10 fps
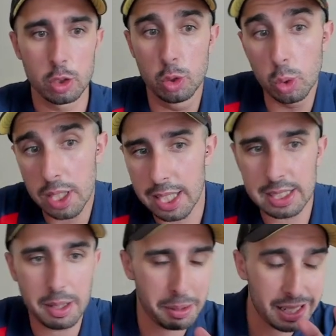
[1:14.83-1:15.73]

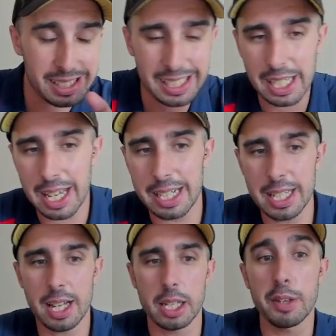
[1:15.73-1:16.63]
dudas, a ver de qué
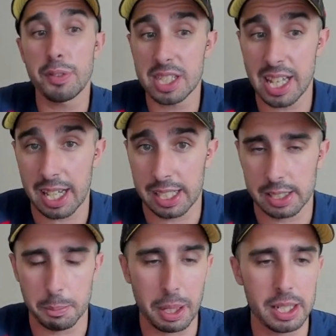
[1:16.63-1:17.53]
haría y
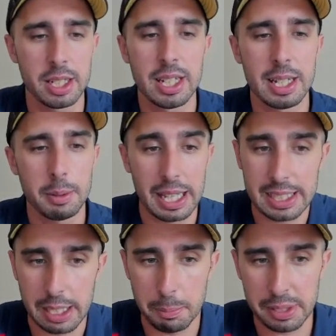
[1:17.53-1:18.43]
fichajes, ¿vale?
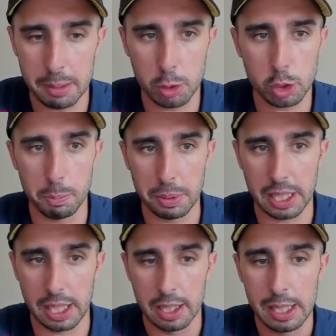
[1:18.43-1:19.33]
Así que empezamos con
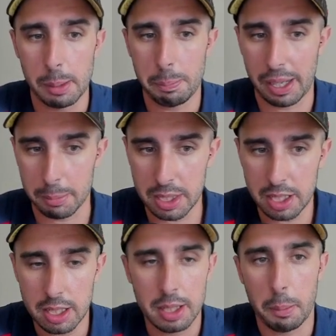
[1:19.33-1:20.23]
Piqué. Para
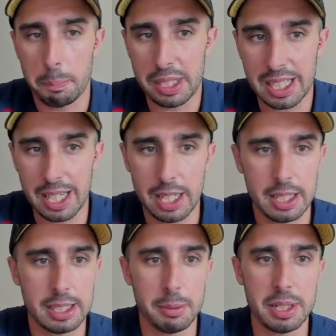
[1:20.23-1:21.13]
mí, Piqué
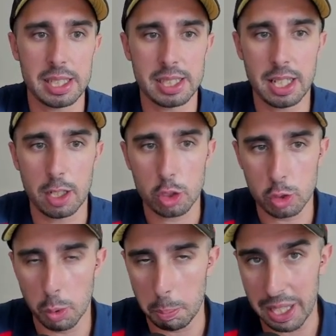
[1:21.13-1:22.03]
debería ser
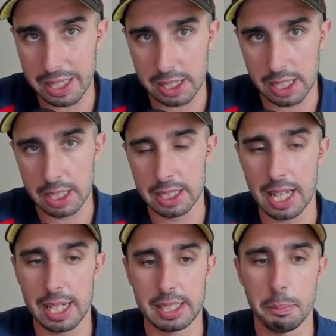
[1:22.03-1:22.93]
suplente
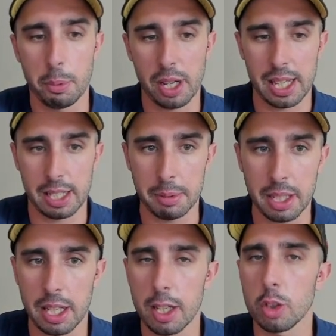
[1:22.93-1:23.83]
ya la temporada que
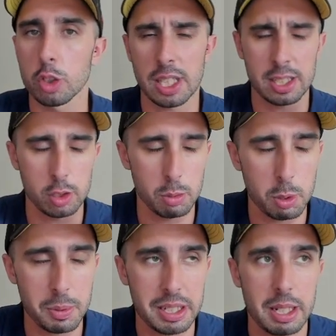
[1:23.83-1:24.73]
viene, lo está haciendo
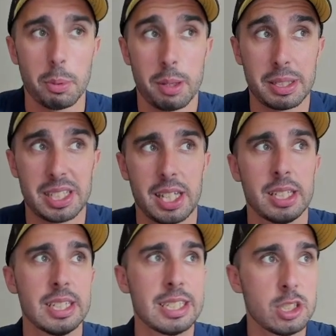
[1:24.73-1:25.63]
muy bien y el problema es que
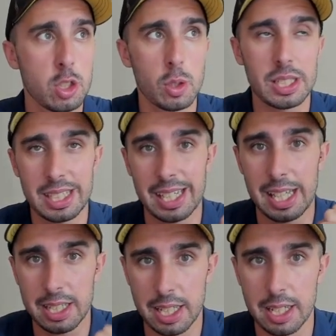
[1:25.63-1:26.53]
no está
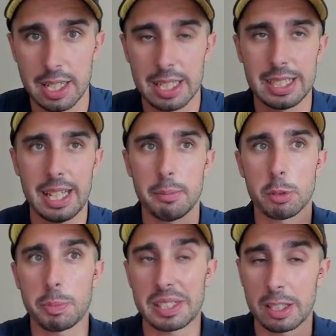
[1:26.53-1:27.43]
nadie,
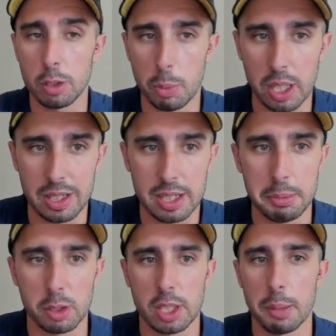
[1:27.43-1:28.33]
digamos, pasando por
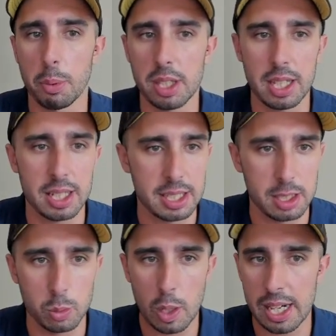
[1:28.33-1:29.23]
encima, o sea, puede ir de
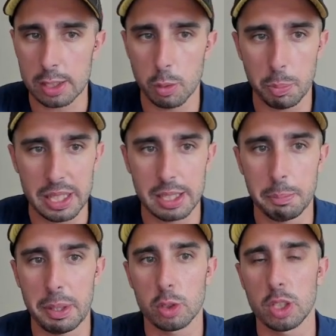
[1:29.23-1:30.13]
titular a suplente,
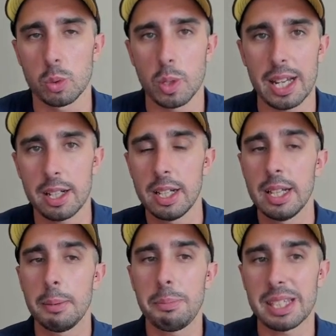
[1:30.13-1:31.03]
pero titular
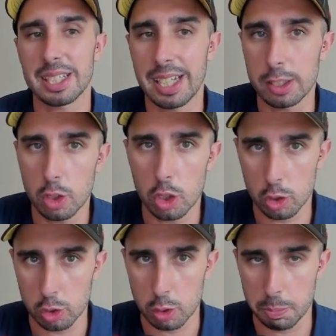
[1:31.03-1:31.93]
mezclándolo
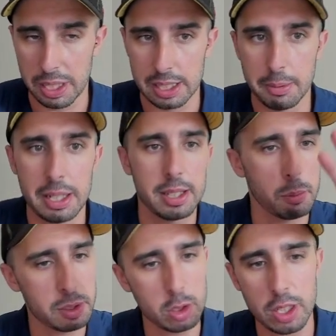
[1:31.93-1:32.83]
con suplente, ¿vale? De
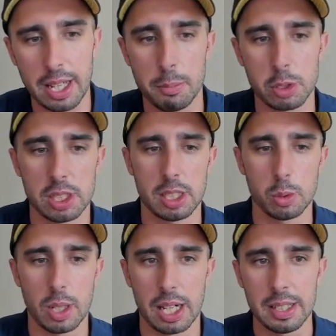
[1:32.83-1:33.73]
momento lo dejamos en
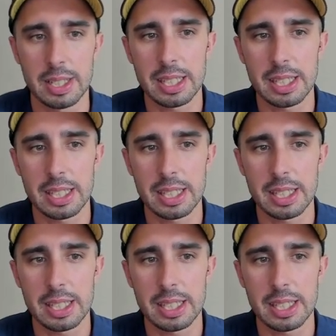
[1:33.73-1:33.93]
titular.